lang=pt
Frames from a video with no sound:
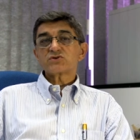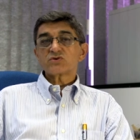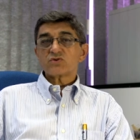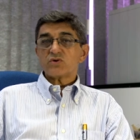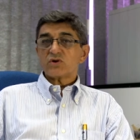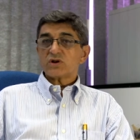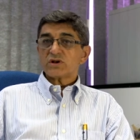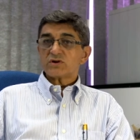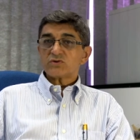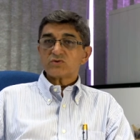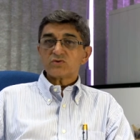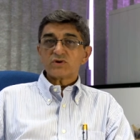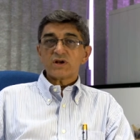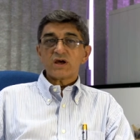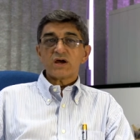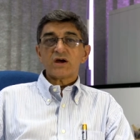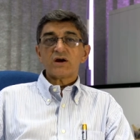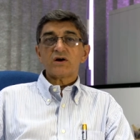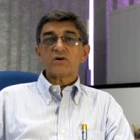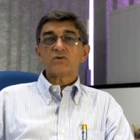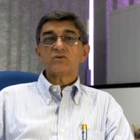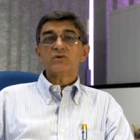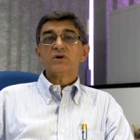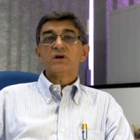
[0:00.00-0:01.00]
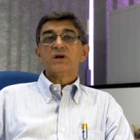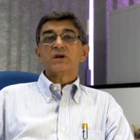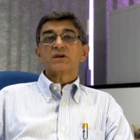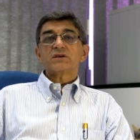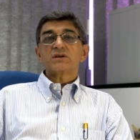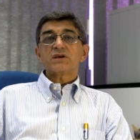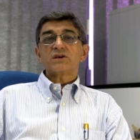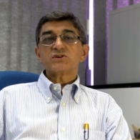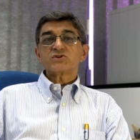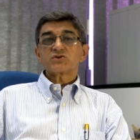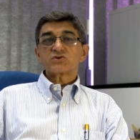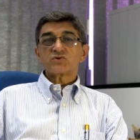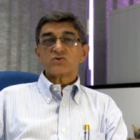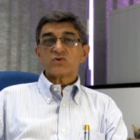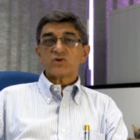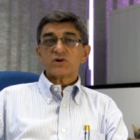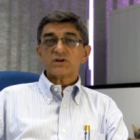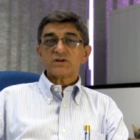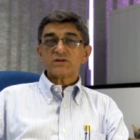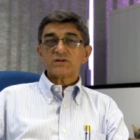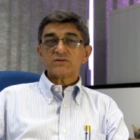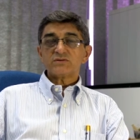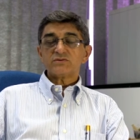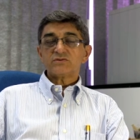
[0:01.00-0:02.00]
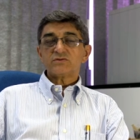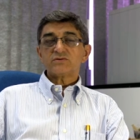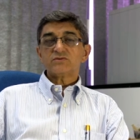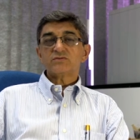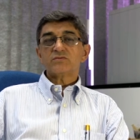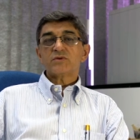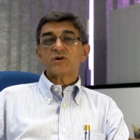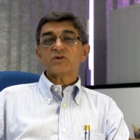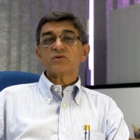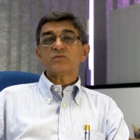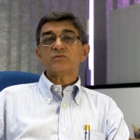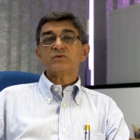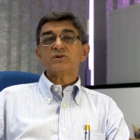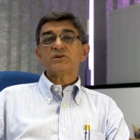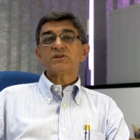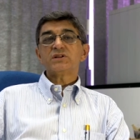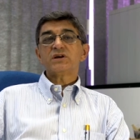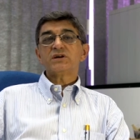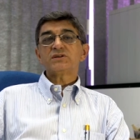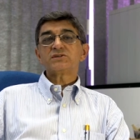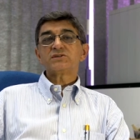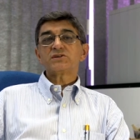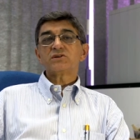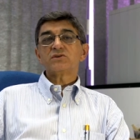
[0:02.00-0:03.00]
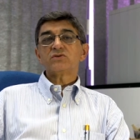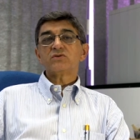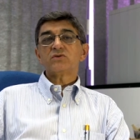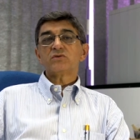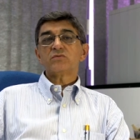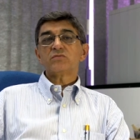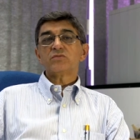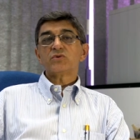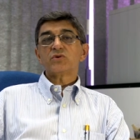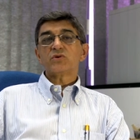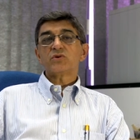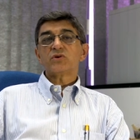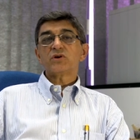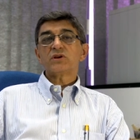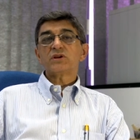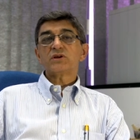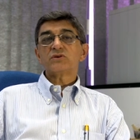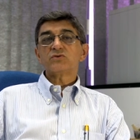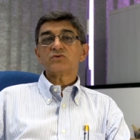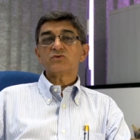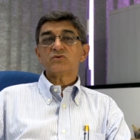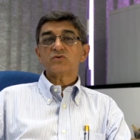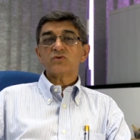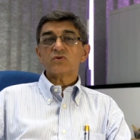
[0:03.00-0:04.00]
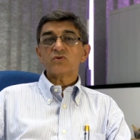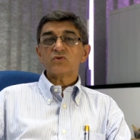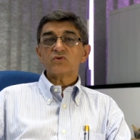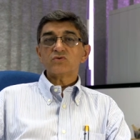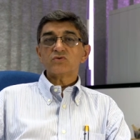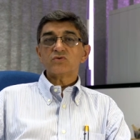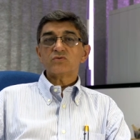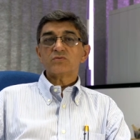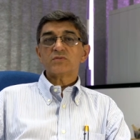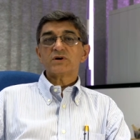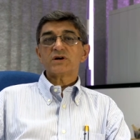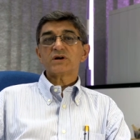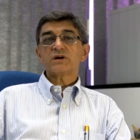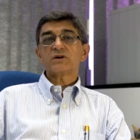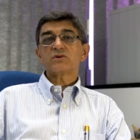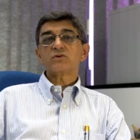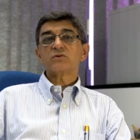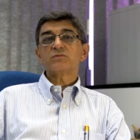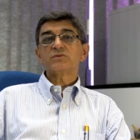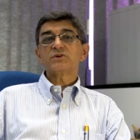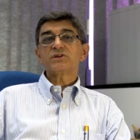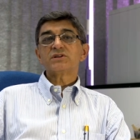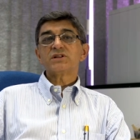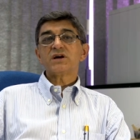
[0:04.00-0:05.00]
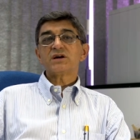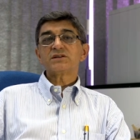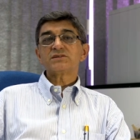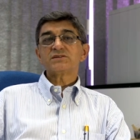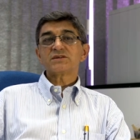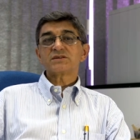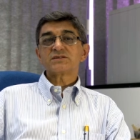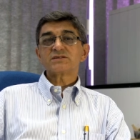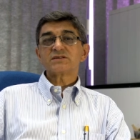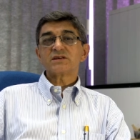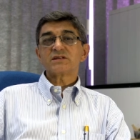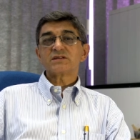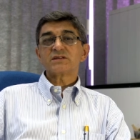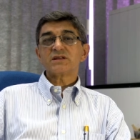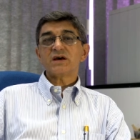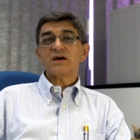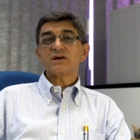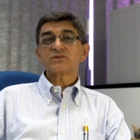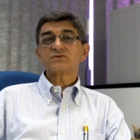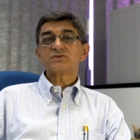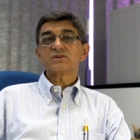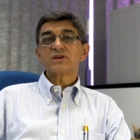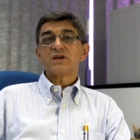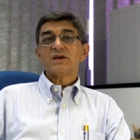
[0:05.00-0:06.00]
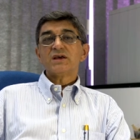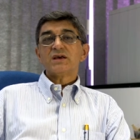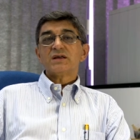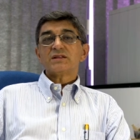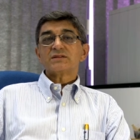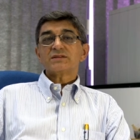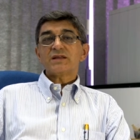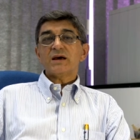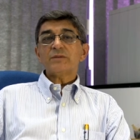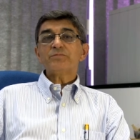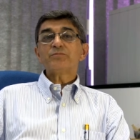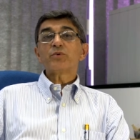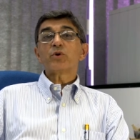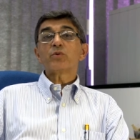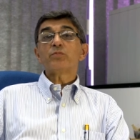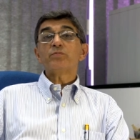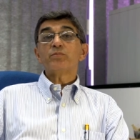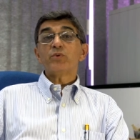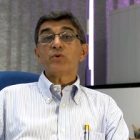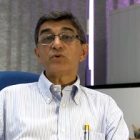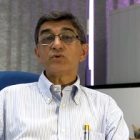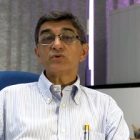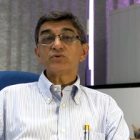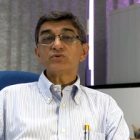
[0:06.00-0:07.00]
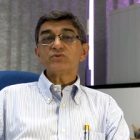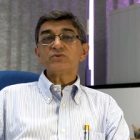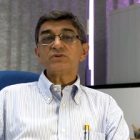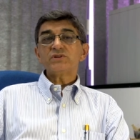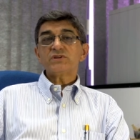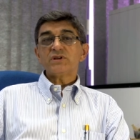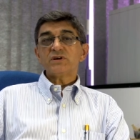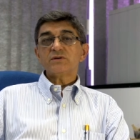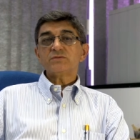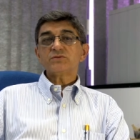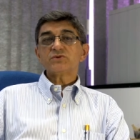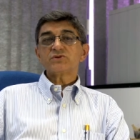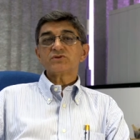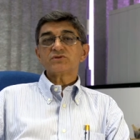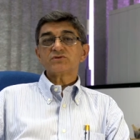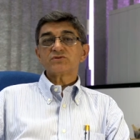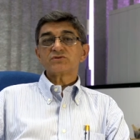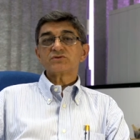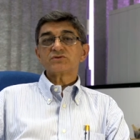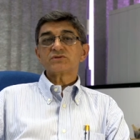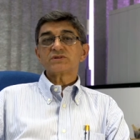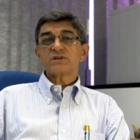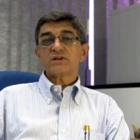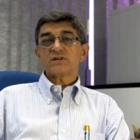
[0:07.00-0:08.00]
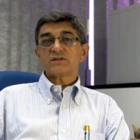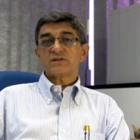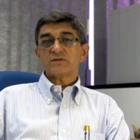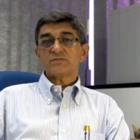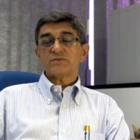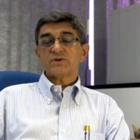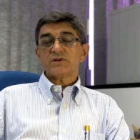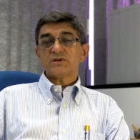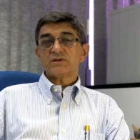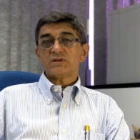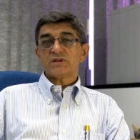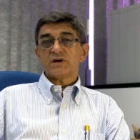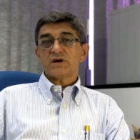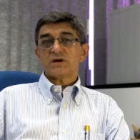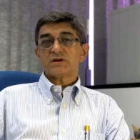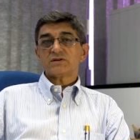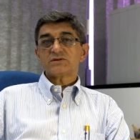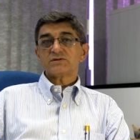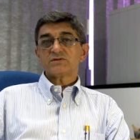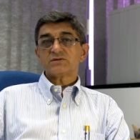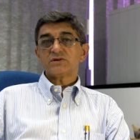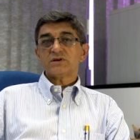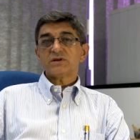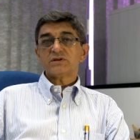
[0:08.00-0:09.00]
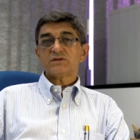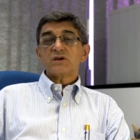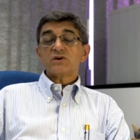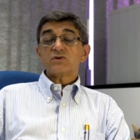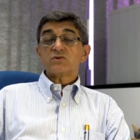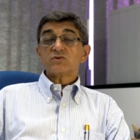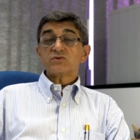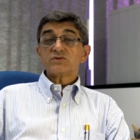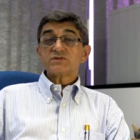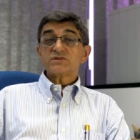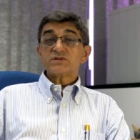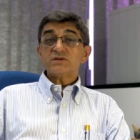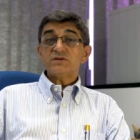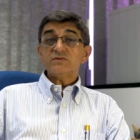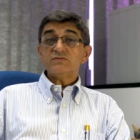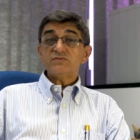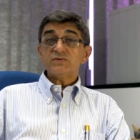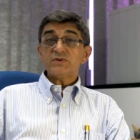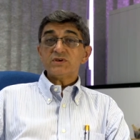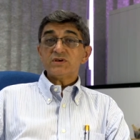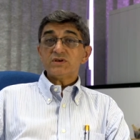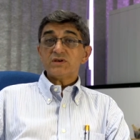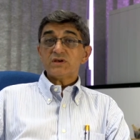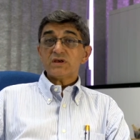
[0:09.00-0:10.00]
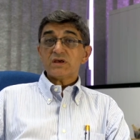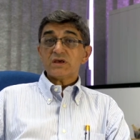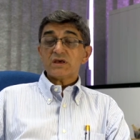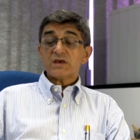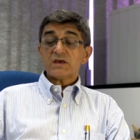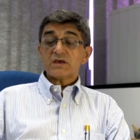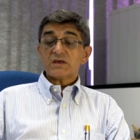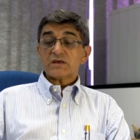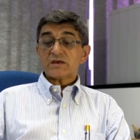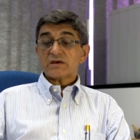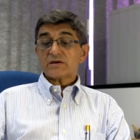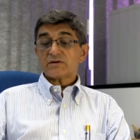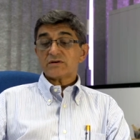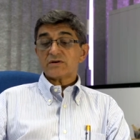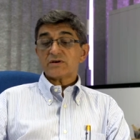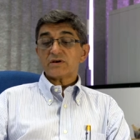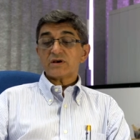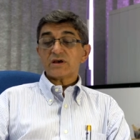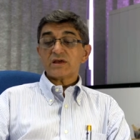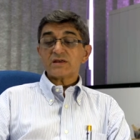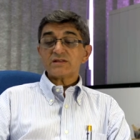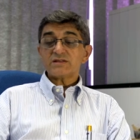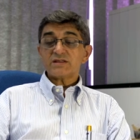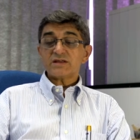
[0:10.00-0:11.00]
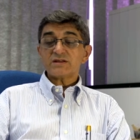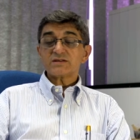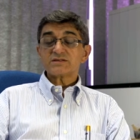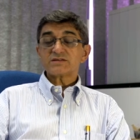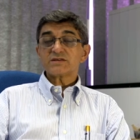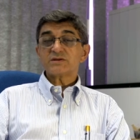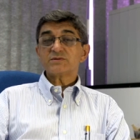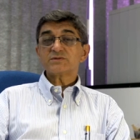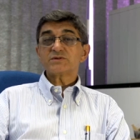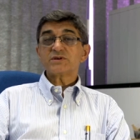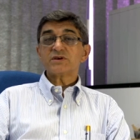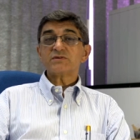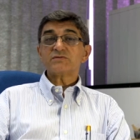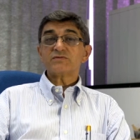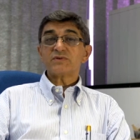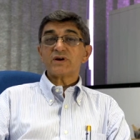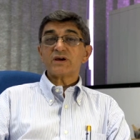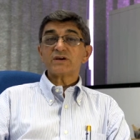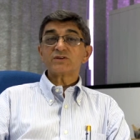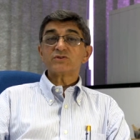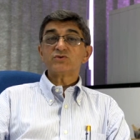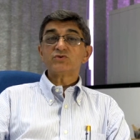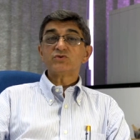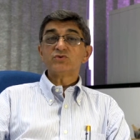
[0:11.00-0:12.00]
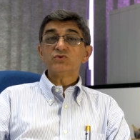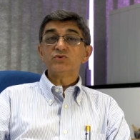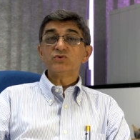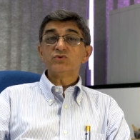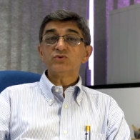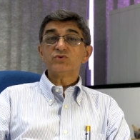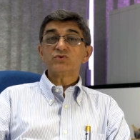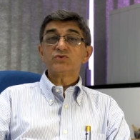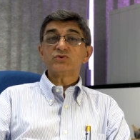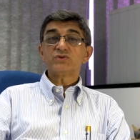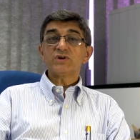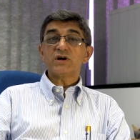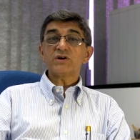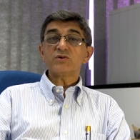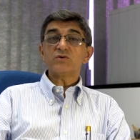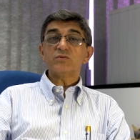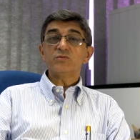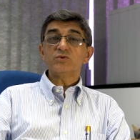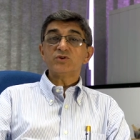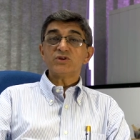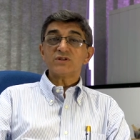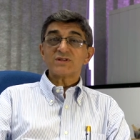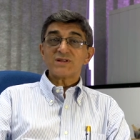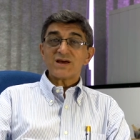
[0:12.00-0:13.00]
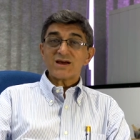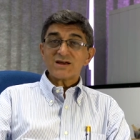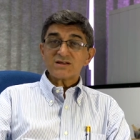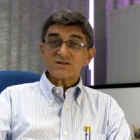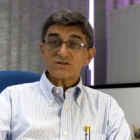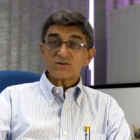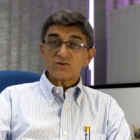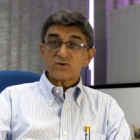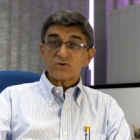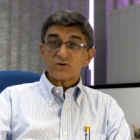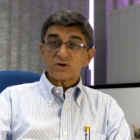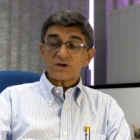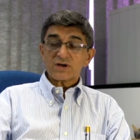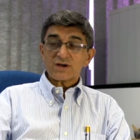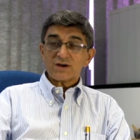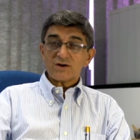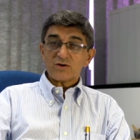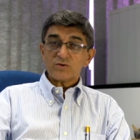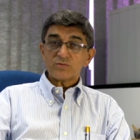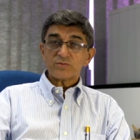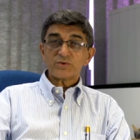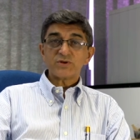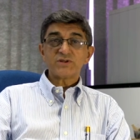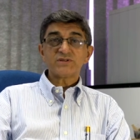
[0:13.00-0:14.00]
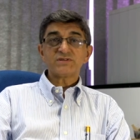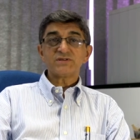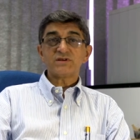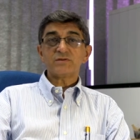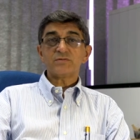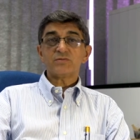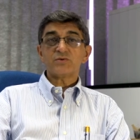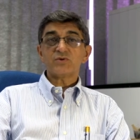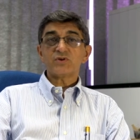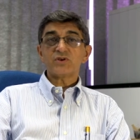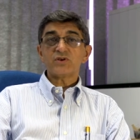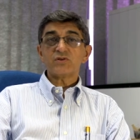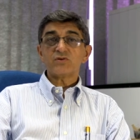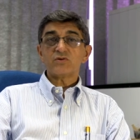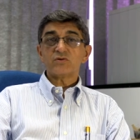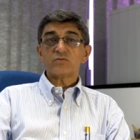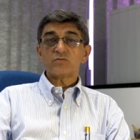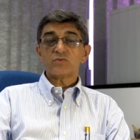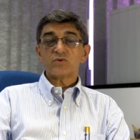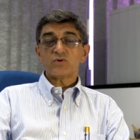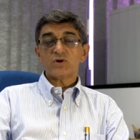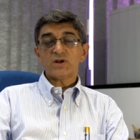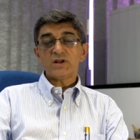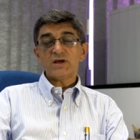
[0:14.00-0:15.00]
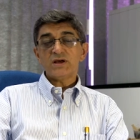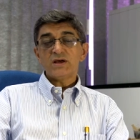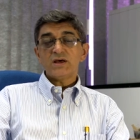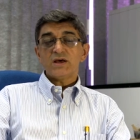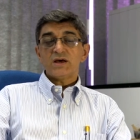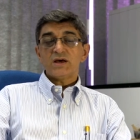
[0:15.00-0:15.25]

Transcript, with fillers: escola rural, que a escola numa comunidade quilombola ou numa comunidade de assentados está propondo em termos de sustentabilidade. Né? Inclusive, é, é, interessante que vai do, da comunidade local, por exemplo, quilombola,